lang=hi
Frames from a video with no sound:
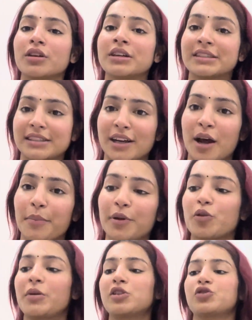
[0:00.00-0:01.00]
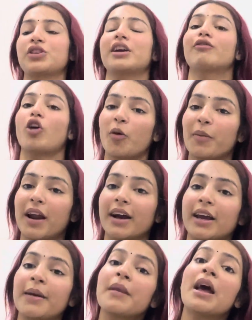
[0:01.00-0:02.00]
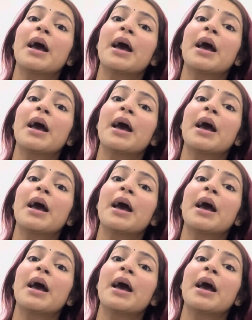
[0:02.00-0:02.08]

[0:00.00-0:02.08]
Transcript: इंस्टाग्राम पे तो मैंने सोचा एक ब्लॉग बना के